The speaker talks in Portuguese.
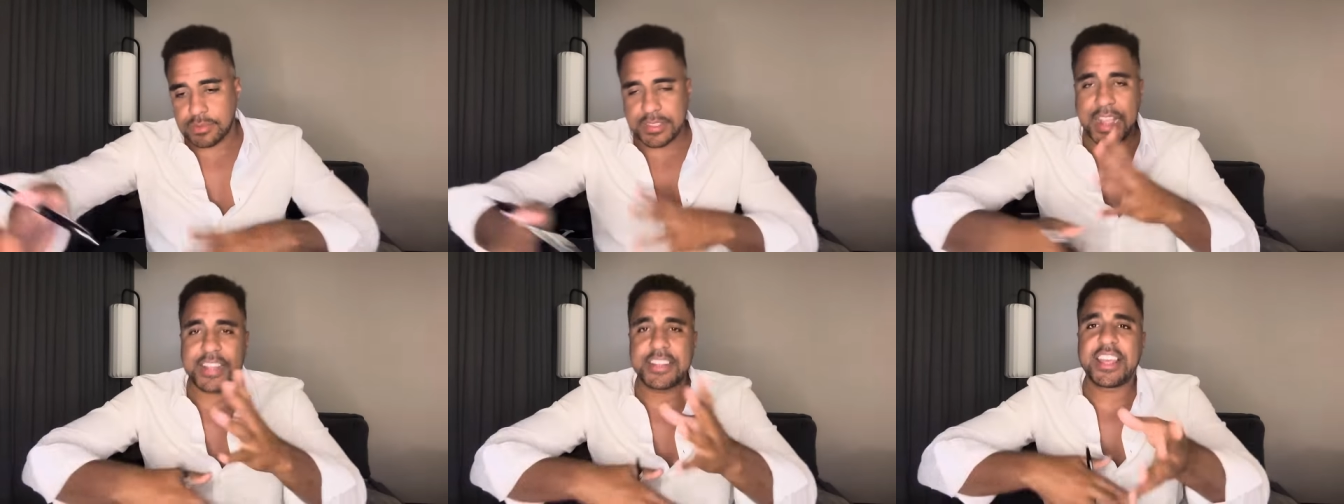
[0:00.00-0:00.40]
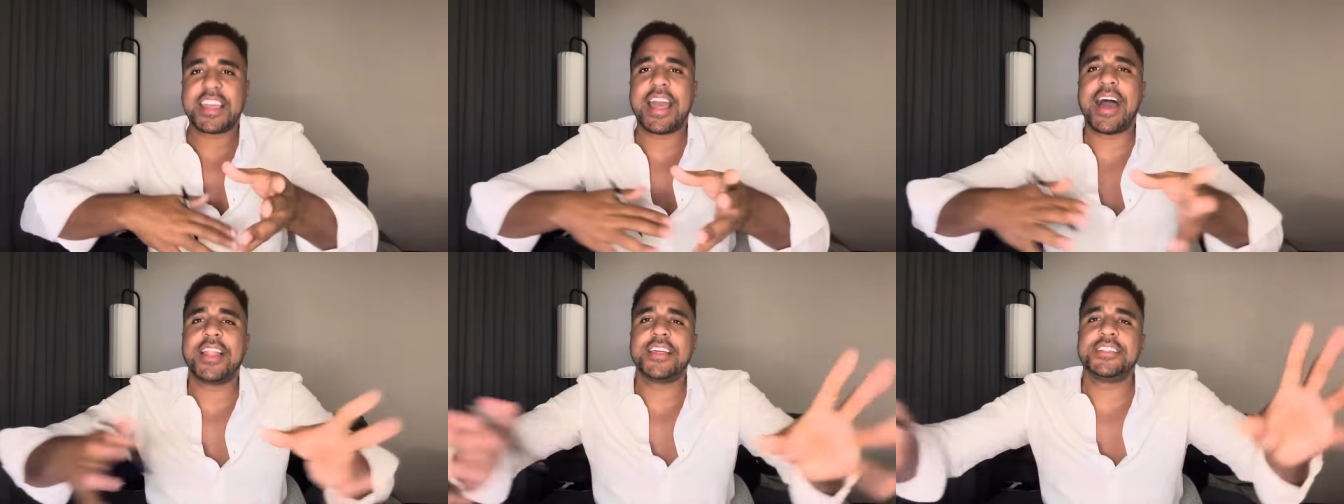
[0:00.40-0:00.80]

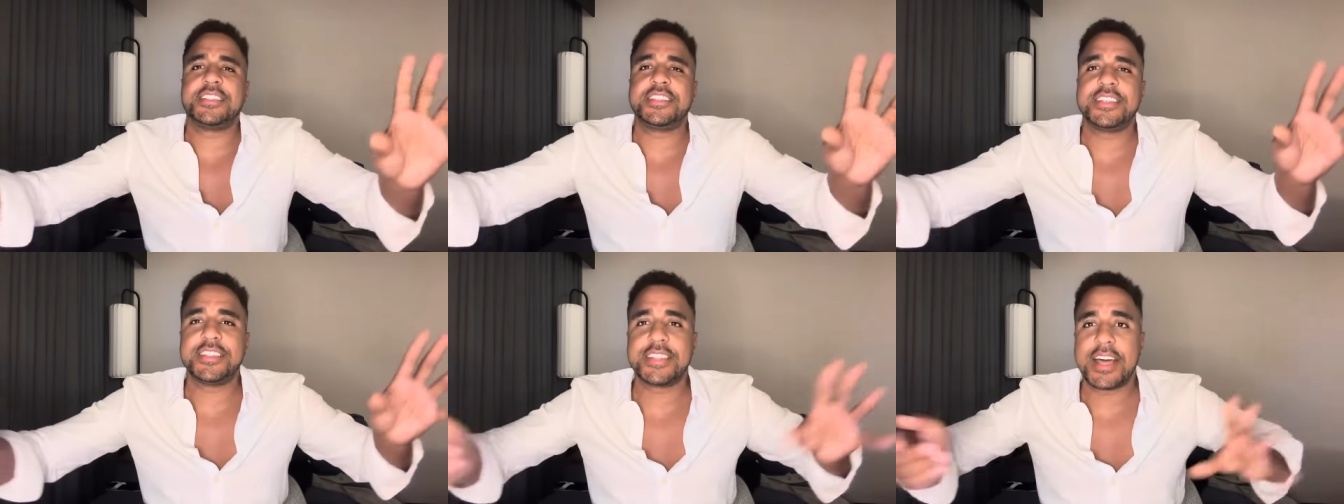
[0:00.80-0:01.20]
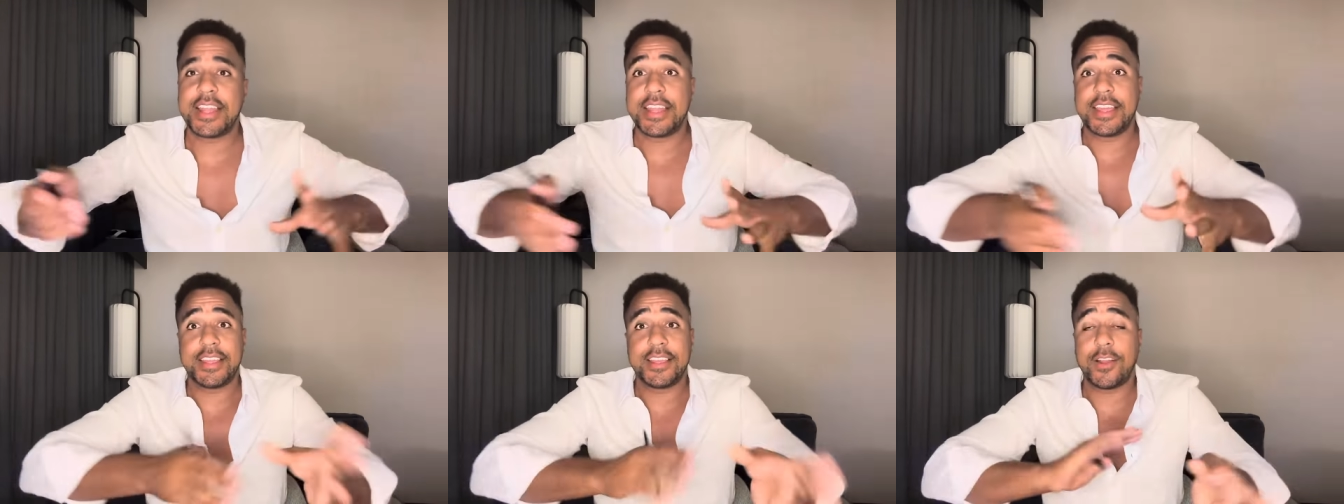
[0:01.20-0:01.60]
technicality da
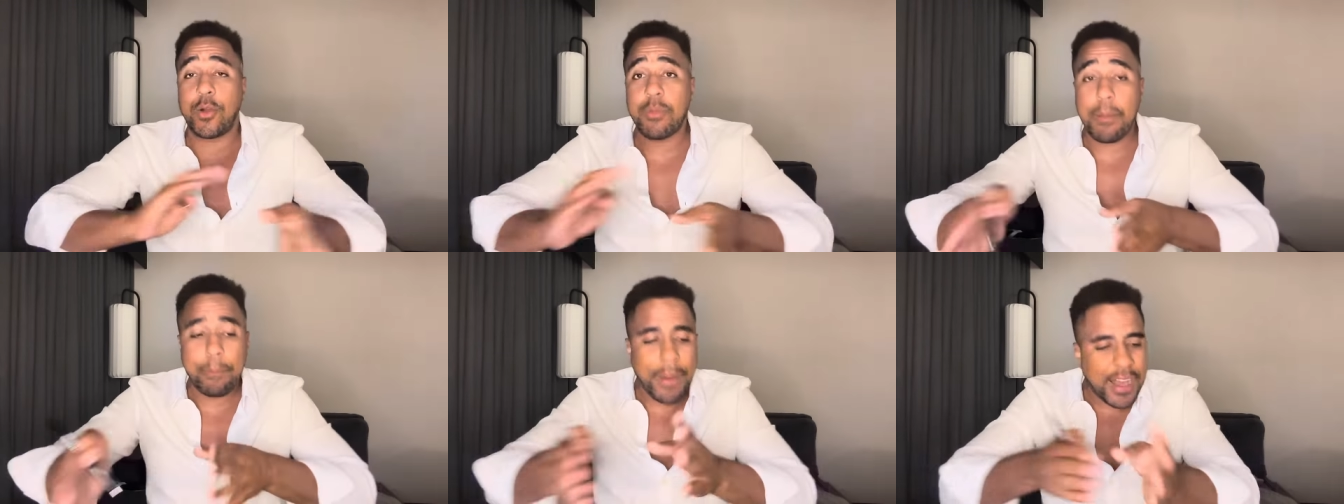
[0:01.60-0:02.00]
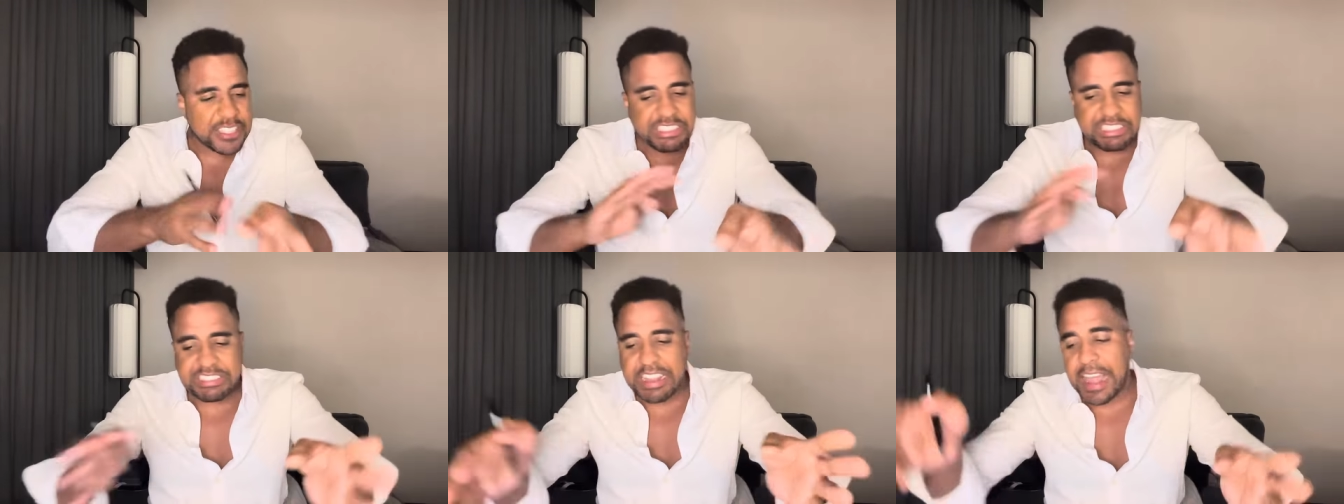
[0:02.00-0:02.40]
lei, alguma
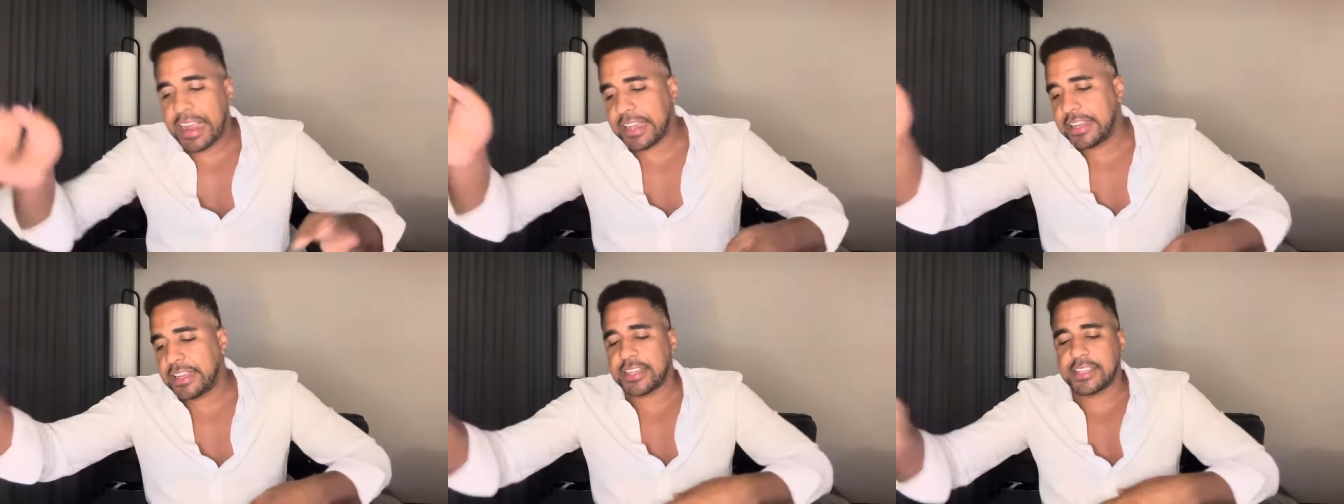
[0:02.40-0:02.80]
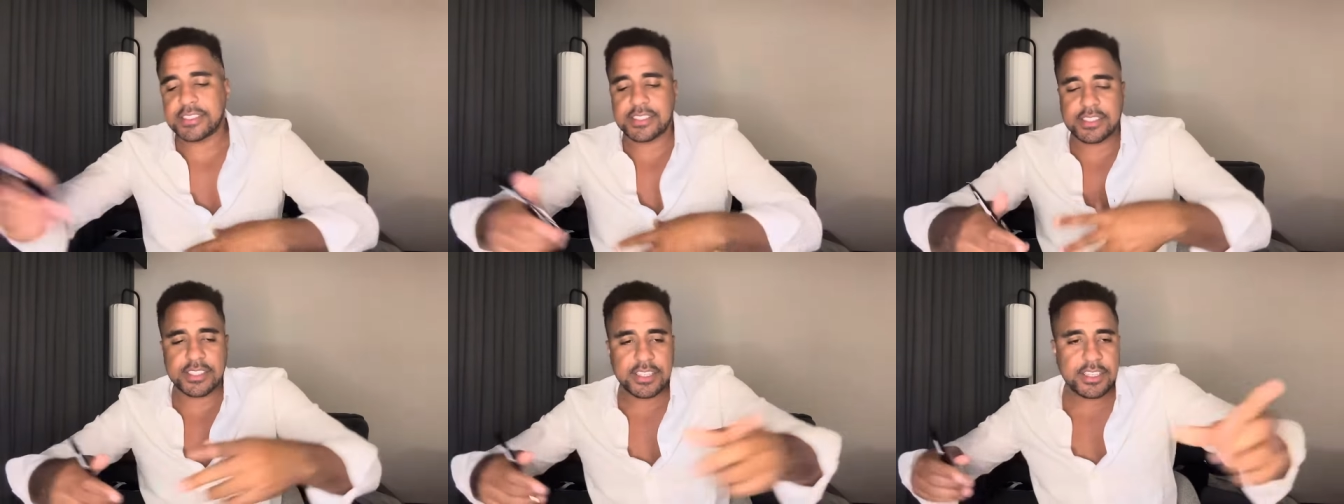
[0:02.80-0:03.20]
parte técnica
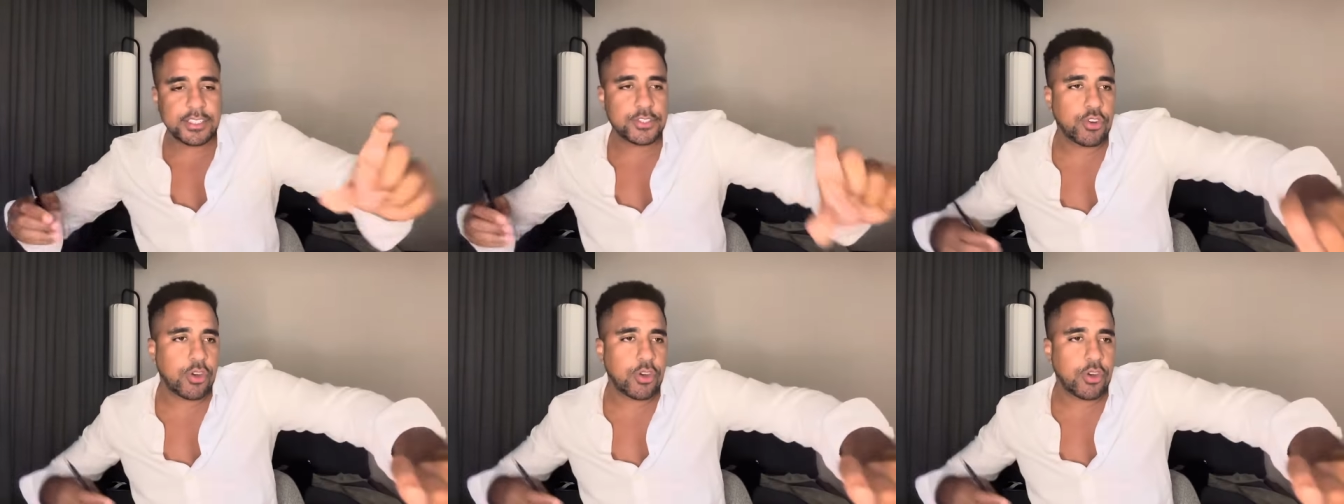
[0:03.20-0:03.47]
assim de